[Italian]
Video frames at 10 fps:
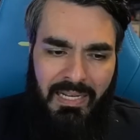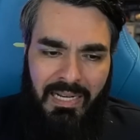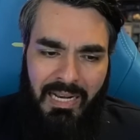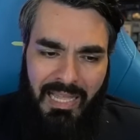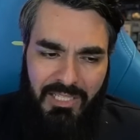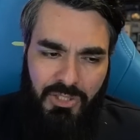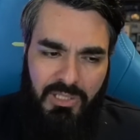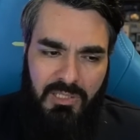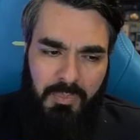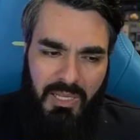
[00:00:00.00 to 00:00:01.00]

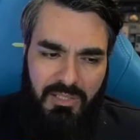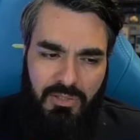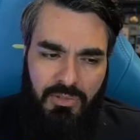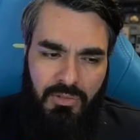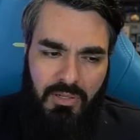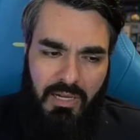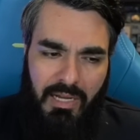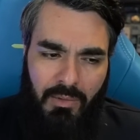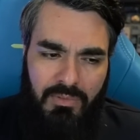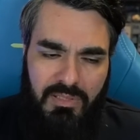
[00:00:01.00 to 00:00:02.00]
lascia spazio
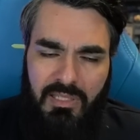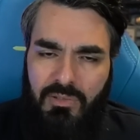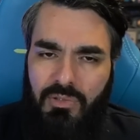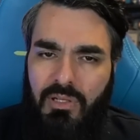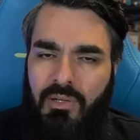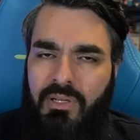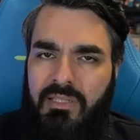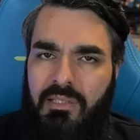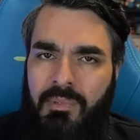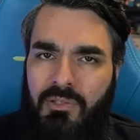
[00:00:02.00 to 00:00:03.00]
a un senso
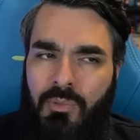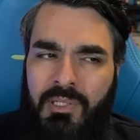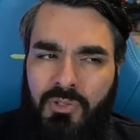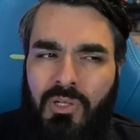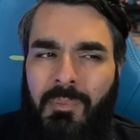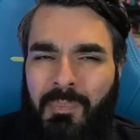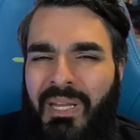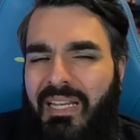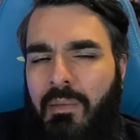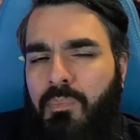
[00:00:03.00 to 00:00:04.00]
dell'orientamento maggiore
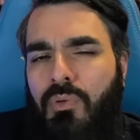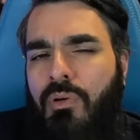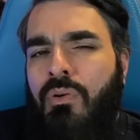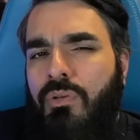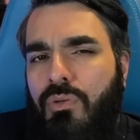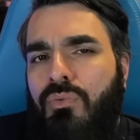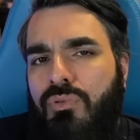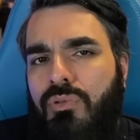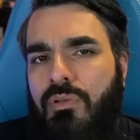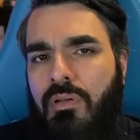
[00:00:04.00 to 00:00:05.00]
perché più
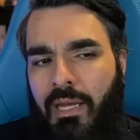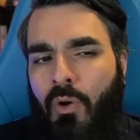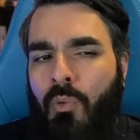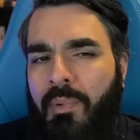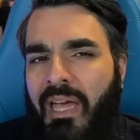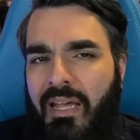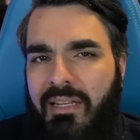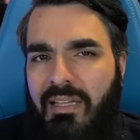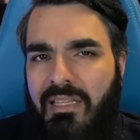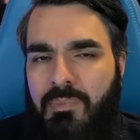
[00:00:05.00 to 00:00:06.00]
conchiuso, come
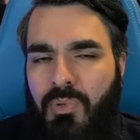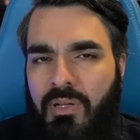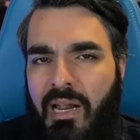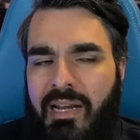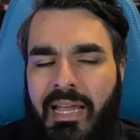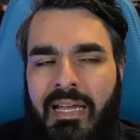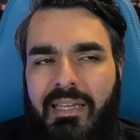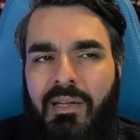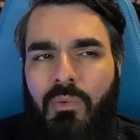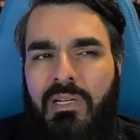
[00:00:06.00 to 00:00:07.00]
aree da esplorare,
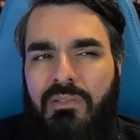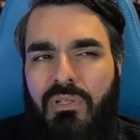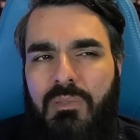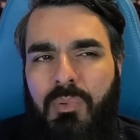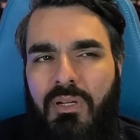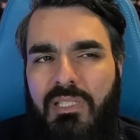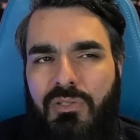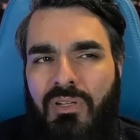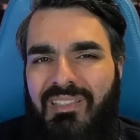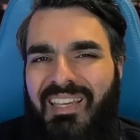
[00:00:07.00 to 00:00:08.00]
anche in quanto a
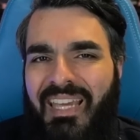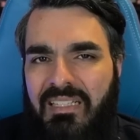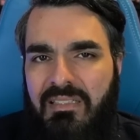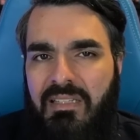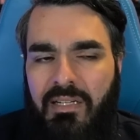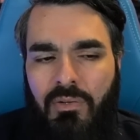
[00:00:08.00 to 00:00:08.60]
esplorazione di extra e